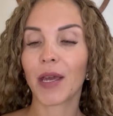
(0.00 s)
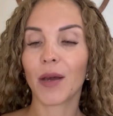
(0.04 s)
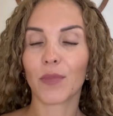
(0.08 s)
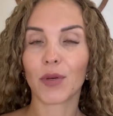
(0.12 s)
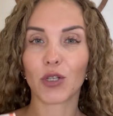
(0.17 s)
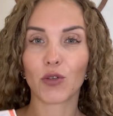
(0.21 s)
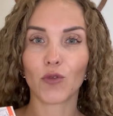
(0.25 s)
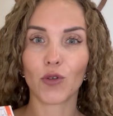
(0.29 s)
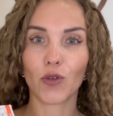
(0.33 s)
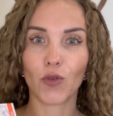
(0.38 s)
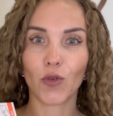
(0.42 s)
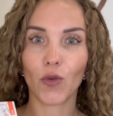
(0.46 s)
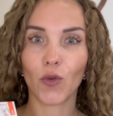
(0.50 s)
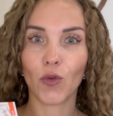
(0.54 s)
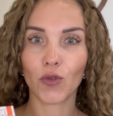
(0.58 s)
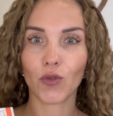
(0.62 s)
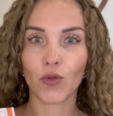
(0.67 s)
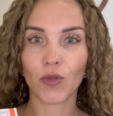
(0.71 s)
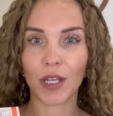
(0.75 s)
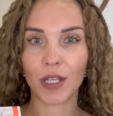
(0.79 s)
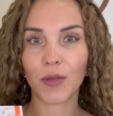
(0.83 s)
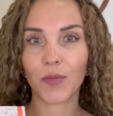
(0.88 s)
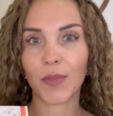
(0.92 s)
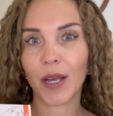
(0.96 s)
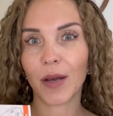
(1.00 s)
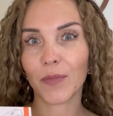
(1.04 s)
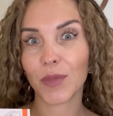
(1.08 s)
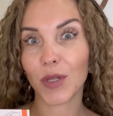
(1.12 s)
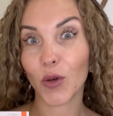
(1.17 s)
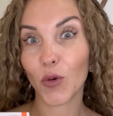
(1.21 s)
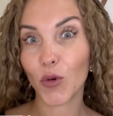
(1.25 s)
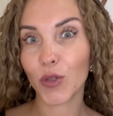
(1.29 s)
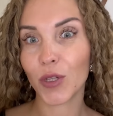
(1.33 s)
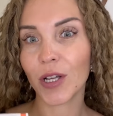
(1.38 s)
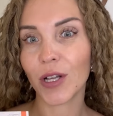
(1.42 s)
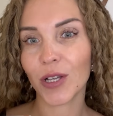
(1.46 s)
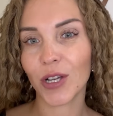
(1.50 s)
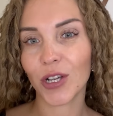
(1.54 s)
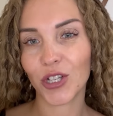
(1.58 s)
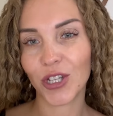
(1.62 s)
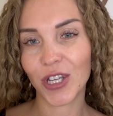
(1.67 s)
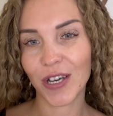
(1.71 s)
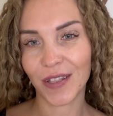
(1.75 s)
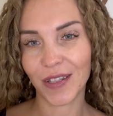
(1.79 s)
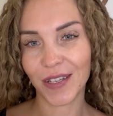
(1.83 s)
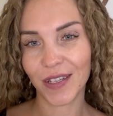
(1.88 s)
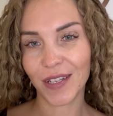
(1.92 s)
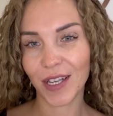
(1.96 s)
поскольку он у нас прям такой
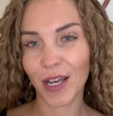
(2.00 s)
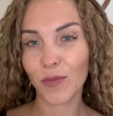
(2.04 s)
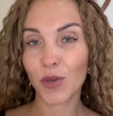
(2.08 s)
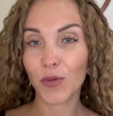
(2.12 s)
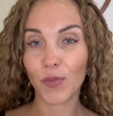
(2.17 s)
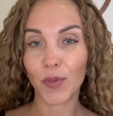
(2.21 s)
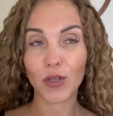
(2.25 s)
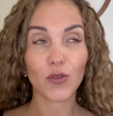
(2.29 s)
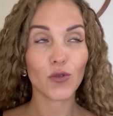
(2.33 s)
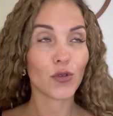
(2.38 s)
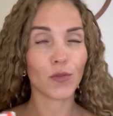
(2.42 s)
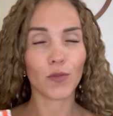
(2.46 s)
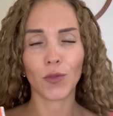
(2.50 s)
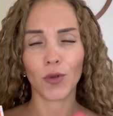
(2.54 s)
долгожданный самый продукт.